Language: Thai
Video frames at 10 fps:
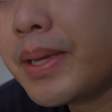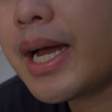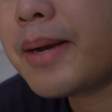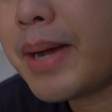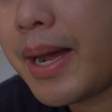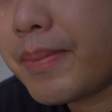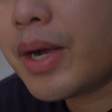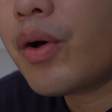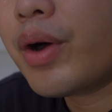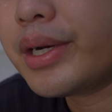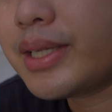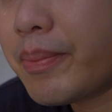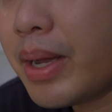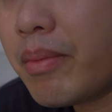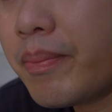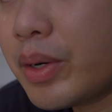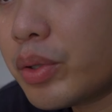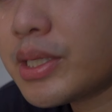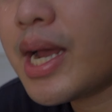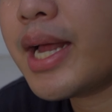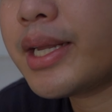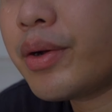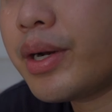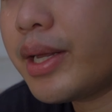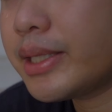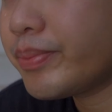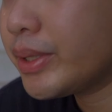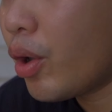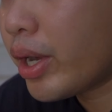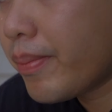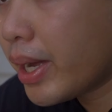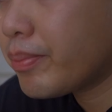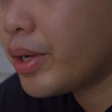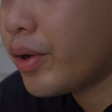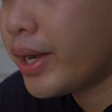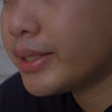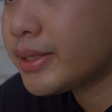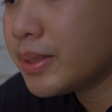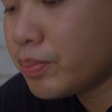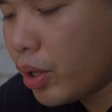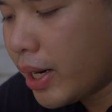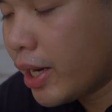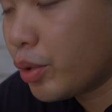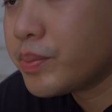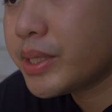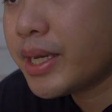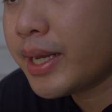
มีการหมักมาก่อน ทำให้มันมีรสชาติที่มันออกเค็มๆหน่อยๆซึ่งพอทางขนมจีน